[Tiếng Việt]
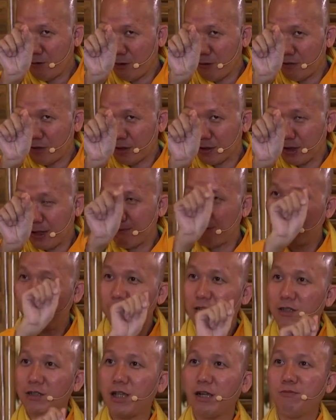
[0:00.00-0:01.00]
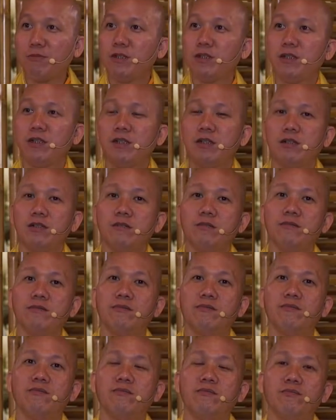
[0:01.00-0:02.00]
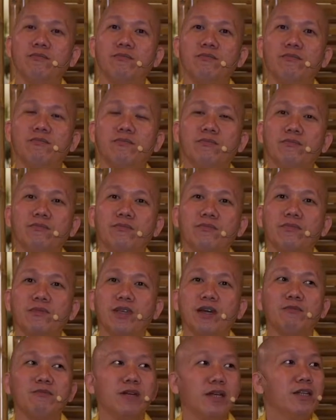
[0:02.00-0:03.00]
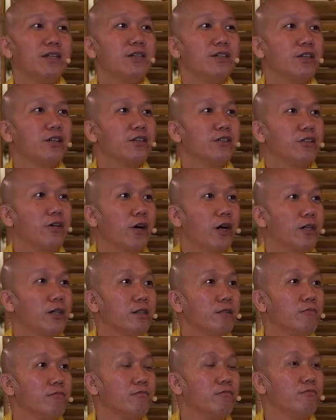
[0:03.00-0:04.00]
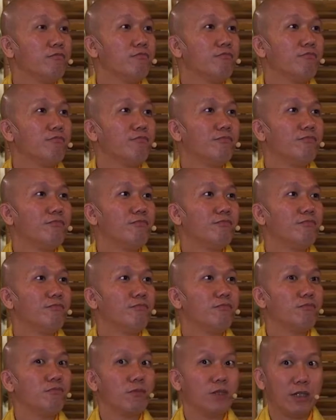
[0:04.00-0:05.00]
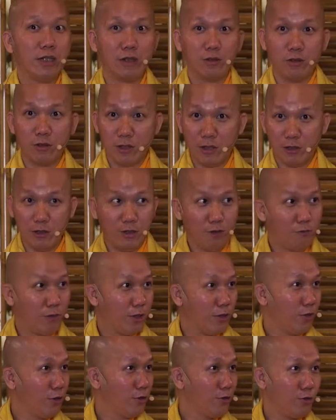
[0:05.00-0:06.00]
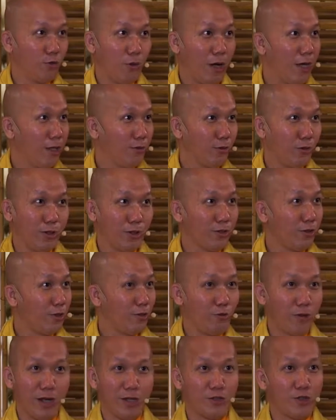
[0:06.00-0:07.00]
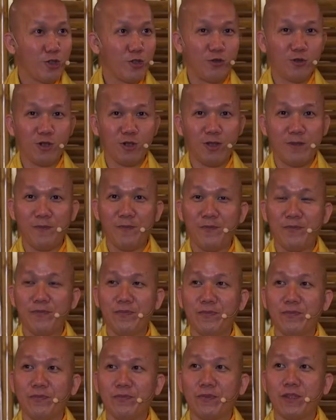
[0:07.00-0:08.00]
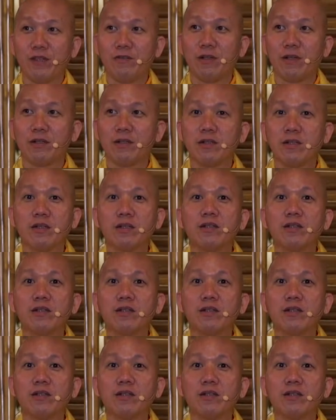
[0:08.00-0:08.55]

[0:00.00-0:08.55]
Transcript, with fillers: một phần trăm của sợi tóc đó đó thì ông nghĩ người đó có giỏi không mày đang nó chả nếu mà có đó thì quá tuyệt rồi quá siêu rồi cái phần nó